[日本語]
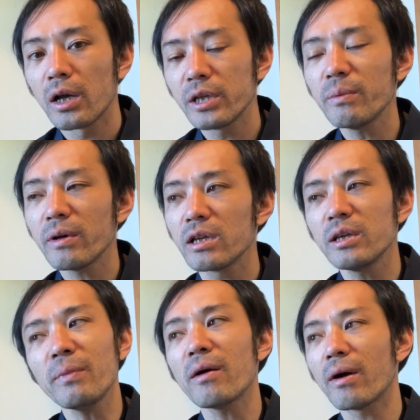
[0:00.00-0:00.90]
今
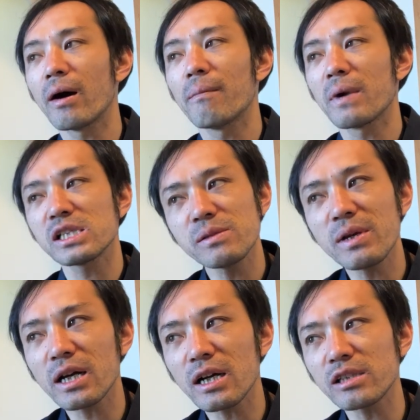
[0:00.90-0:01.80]
今は真
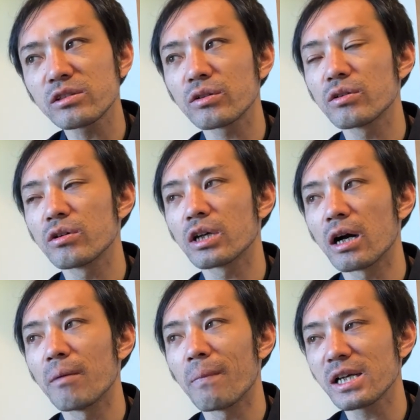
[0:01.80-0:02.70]
面目が勝つというより
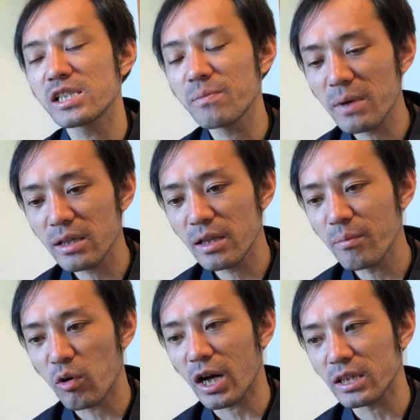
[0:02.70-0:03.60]
か真面目で
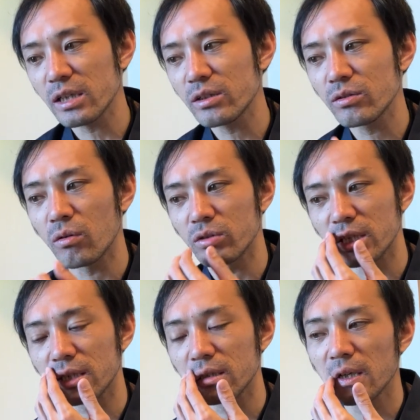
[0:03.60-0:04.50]
も勝てるよう
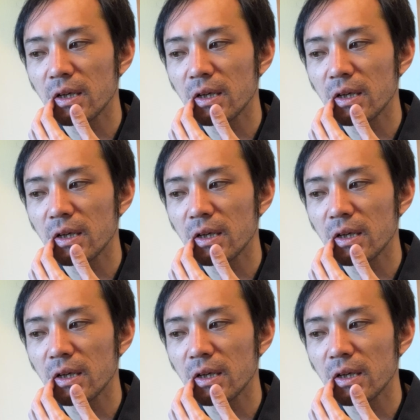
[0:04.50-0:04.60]
に